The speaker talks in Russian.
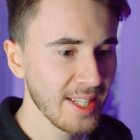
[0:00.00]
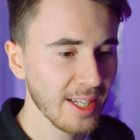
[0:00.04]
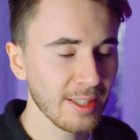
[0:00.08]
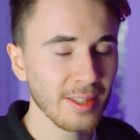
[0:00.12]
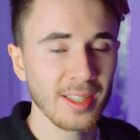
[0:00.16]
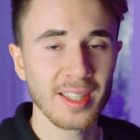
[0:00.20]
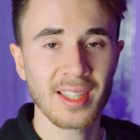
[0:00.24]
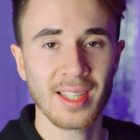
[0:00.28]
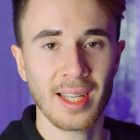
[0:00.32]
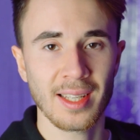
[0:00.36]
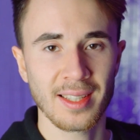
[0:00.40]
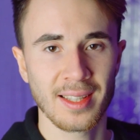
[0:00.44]

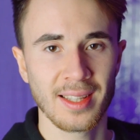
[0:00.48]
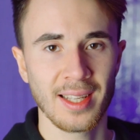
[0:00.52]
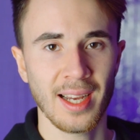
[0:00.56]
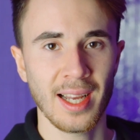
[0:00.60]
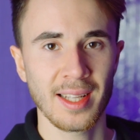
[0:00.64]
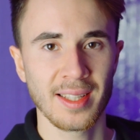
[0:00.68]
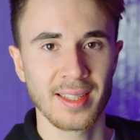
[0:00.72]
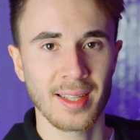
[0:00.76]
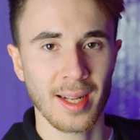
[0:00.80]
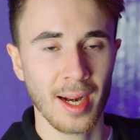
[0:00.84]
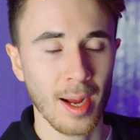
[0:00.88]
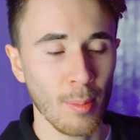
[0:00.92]
сделать,
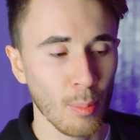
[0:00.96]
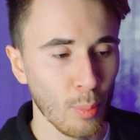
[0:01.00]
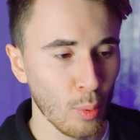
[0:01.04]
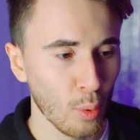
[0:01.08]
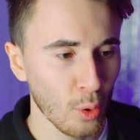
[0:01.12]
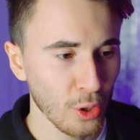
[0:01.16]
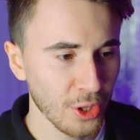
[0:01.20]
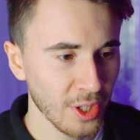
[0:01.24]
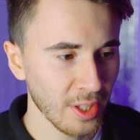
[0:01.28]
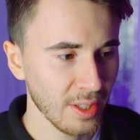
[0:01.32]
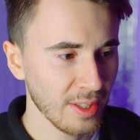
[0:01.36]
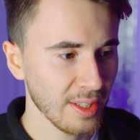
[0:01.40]
создать,
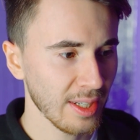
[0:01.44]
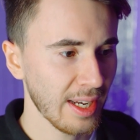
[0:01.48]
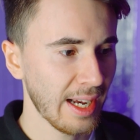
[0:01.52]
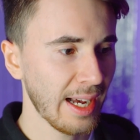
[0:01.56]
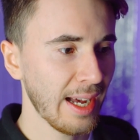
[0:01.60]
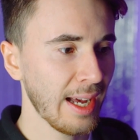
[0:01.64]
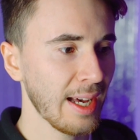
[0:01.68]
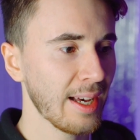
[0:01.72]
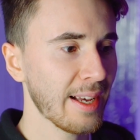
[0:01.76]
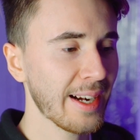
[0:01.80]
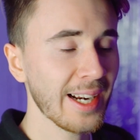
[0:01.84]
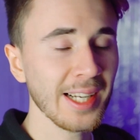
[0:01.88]
заработать,
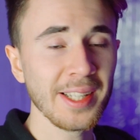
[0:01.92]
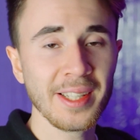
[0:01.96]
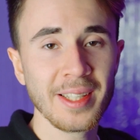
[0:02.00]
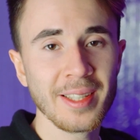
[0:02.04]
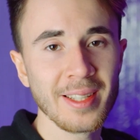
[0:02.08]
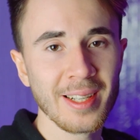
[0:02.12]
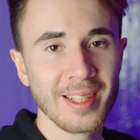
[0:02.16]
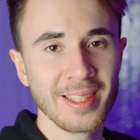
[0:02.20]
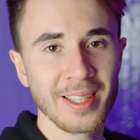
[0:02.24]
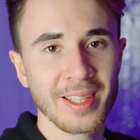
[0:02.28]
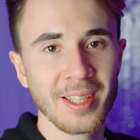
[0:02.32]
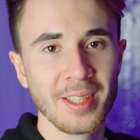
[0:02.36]
а
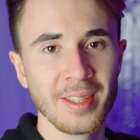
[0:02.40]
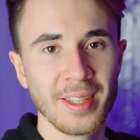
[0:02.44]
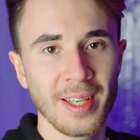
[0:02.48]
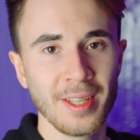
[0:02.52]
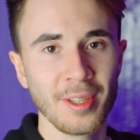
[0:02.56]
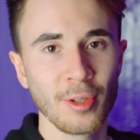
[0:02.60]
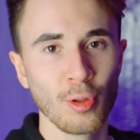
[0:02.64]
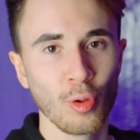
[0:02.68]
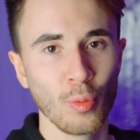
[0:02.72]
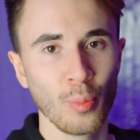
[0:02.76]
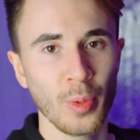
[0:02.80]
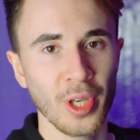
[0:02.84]
родительские
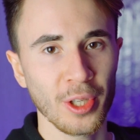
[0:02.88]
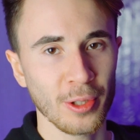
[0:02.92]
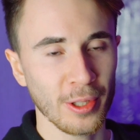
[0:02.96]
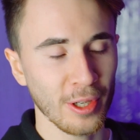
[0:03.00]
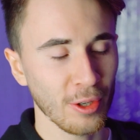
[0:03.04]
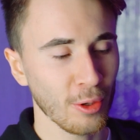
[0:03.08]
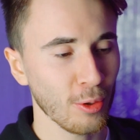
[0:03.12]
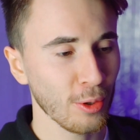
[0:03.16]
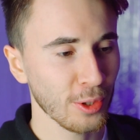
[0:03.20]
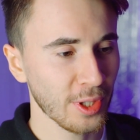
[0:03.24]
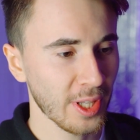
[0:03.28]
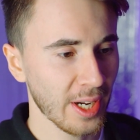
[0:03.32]
деньги
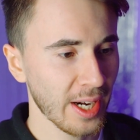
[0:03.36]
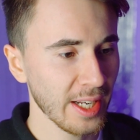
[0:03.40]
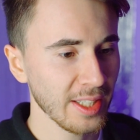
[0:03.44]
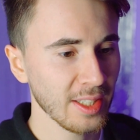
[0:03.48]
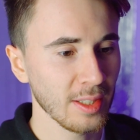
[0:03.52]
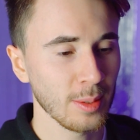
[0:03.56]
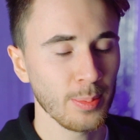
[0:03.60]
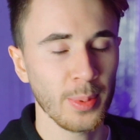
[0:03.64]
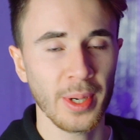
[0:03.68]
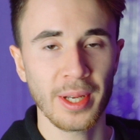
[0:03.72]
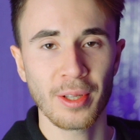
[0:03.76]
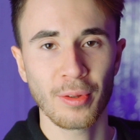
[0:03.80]
умеют легко
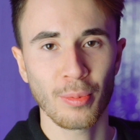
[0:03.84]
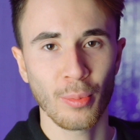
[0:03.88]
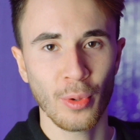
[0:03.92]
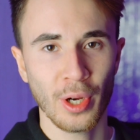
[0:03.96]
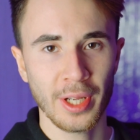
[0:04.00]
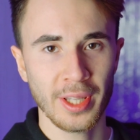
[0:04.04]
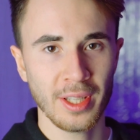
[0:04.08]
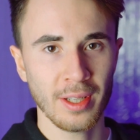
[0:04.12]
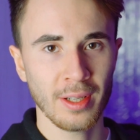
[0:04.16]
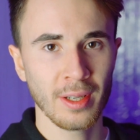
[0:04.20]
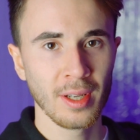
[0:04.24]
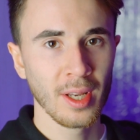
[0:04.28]
тратить,
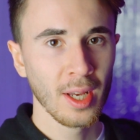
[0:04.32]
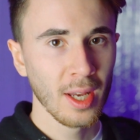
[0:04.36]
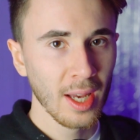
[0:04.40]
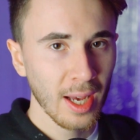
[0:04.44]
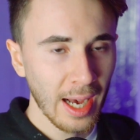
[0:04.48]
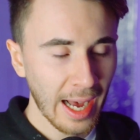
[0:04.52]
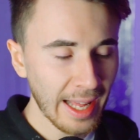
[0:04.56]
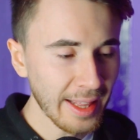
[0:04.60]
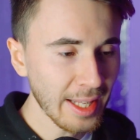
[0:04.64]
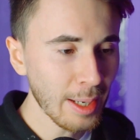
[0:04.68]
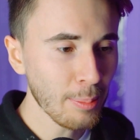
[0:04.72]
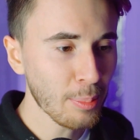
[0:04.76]
поэтому они...
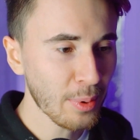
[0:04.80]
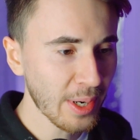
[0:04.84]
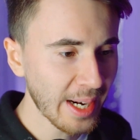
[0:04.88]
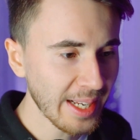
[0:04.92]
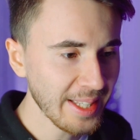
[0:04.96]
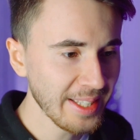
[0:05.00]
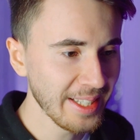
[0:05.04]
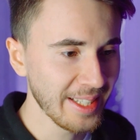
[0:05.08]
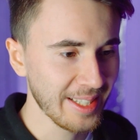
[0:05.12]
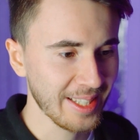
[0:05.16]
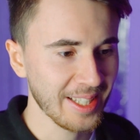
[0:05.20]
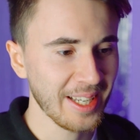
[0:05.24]
Она
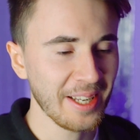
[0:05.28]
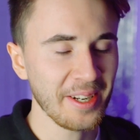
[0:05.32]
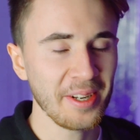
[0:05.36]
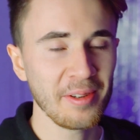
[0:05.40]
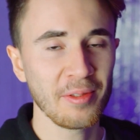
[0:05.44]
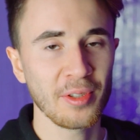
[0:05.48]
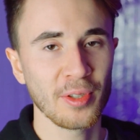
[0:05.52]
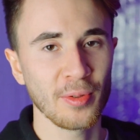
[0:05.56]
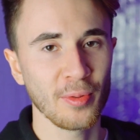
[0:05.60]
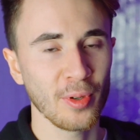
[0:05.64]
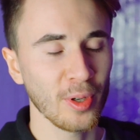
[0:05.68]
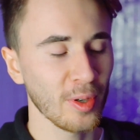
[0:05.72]
про них,
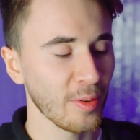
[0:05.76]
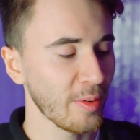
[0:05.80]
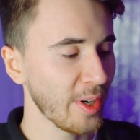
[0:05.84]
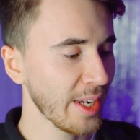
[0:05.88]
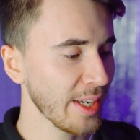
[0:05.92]
скорее всего,